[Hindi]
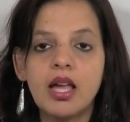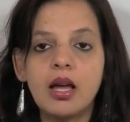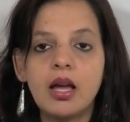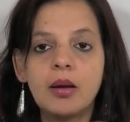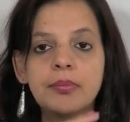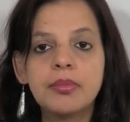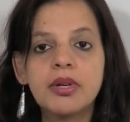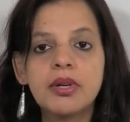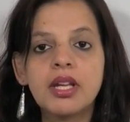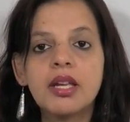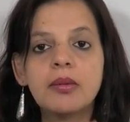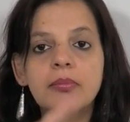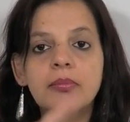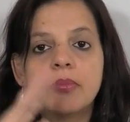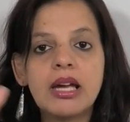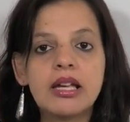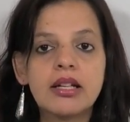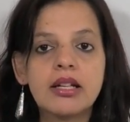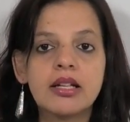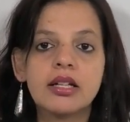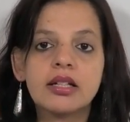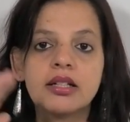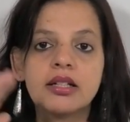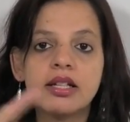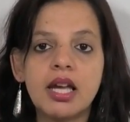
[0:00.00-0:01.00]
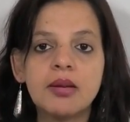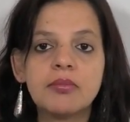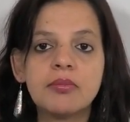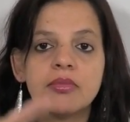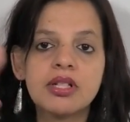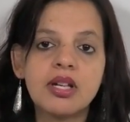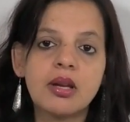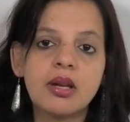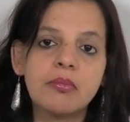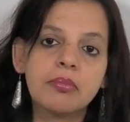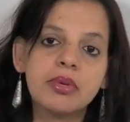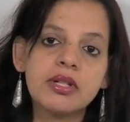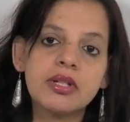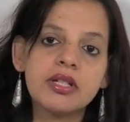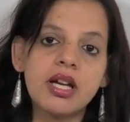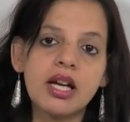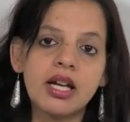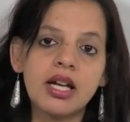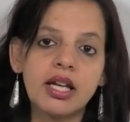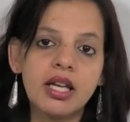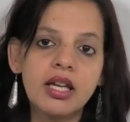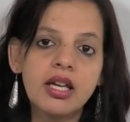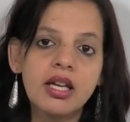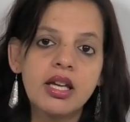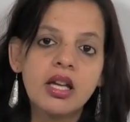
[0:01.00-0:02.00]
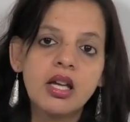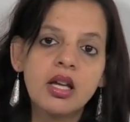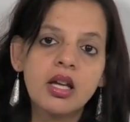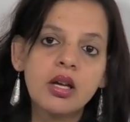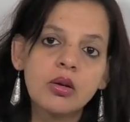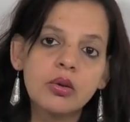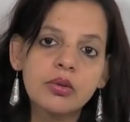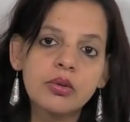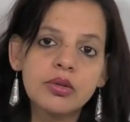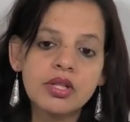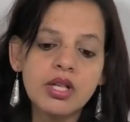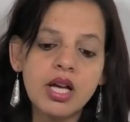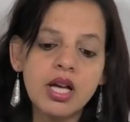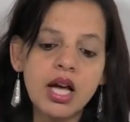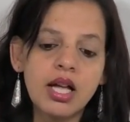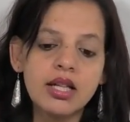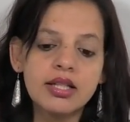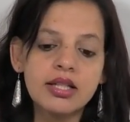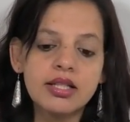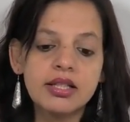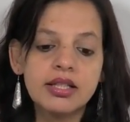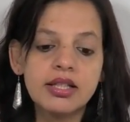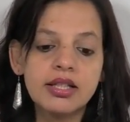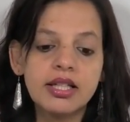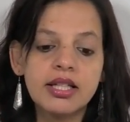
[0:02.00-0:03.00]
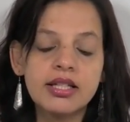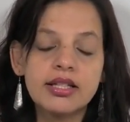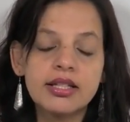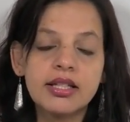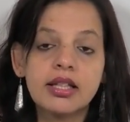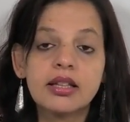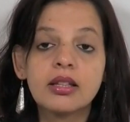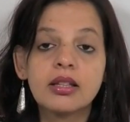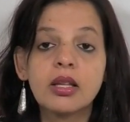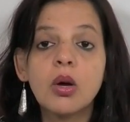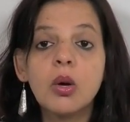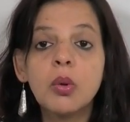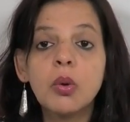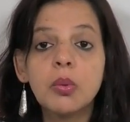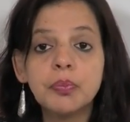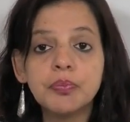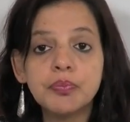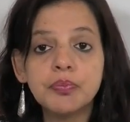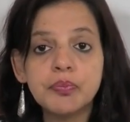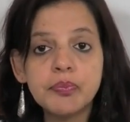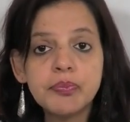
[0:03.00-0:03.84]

अपने टाइम स्टैम्प पे जाके उसका आंसर देख सकते हैं और